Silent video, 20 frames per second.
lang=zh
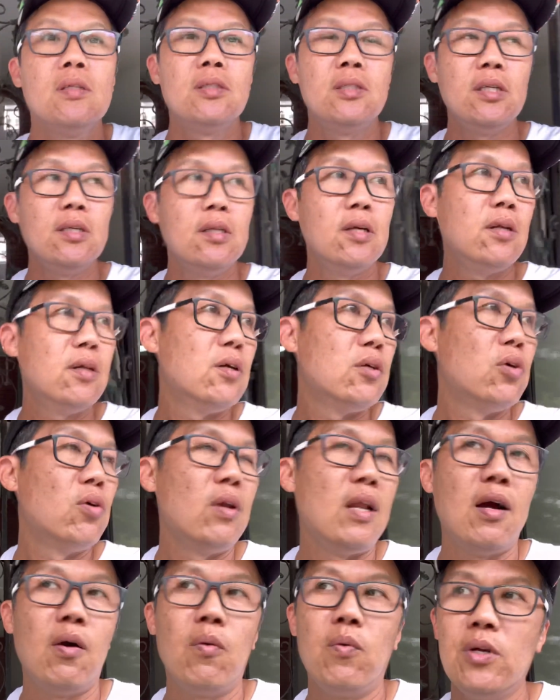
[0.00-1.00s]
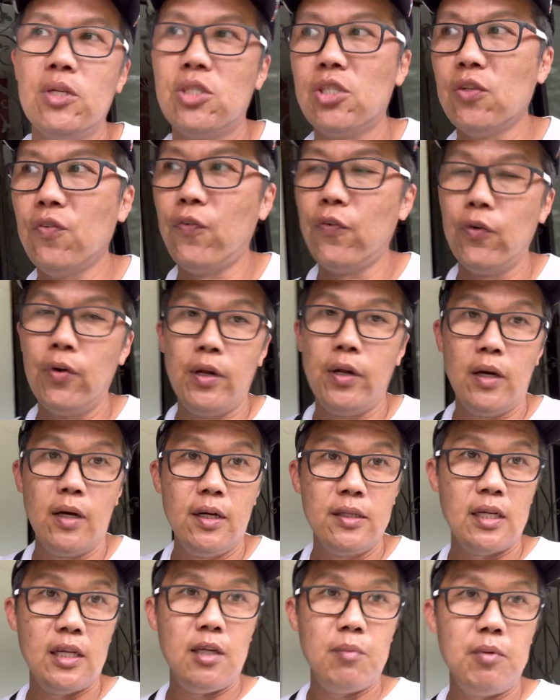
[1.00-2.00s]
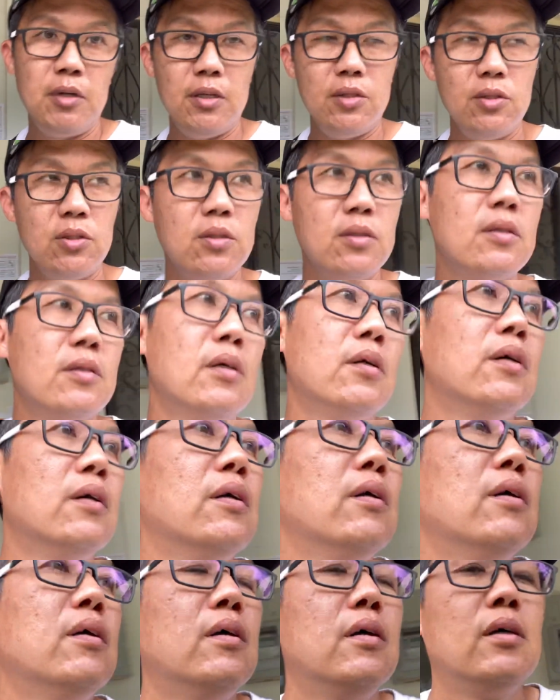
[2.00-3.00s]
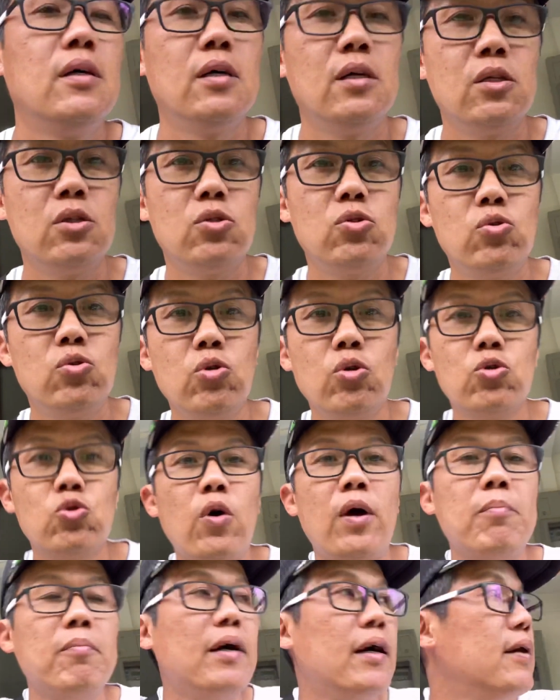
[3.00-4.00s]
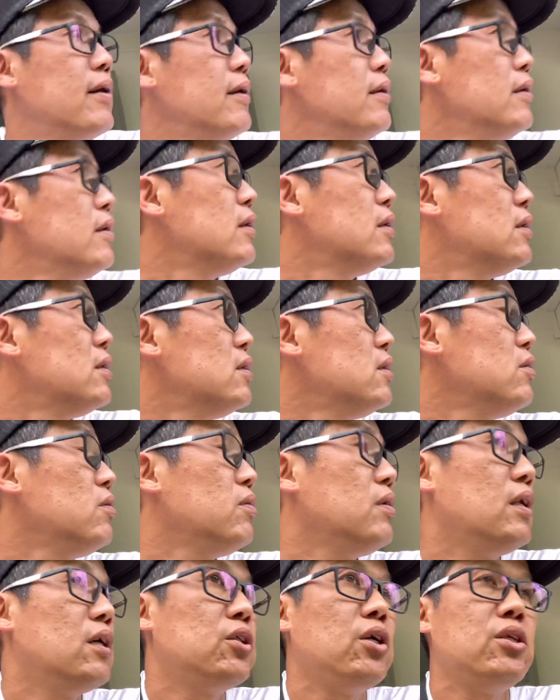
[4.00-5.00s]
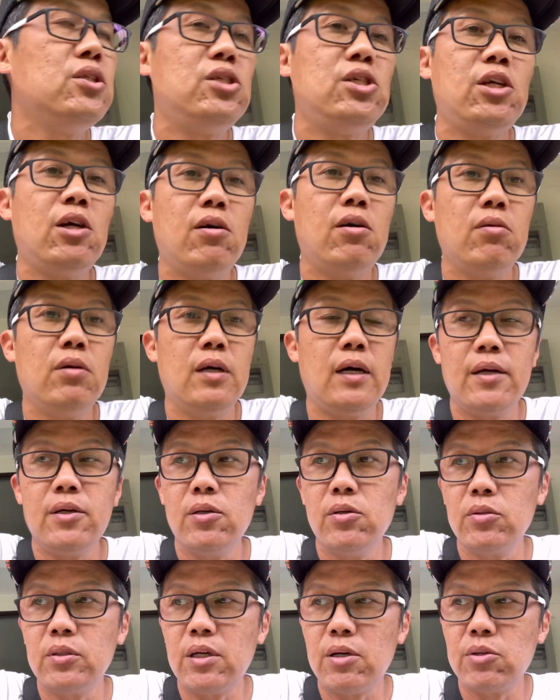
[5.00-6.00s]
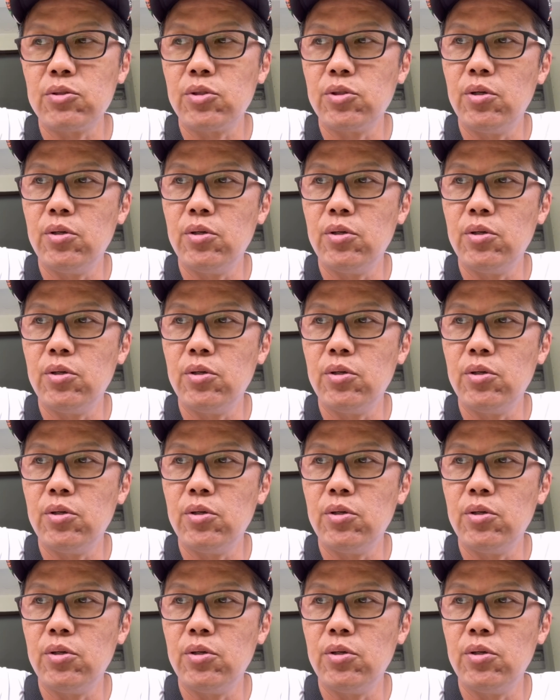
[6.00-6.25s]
今天呢，有两位师傅呢在那边呃做砖嘛。因为那天敲了，还有到时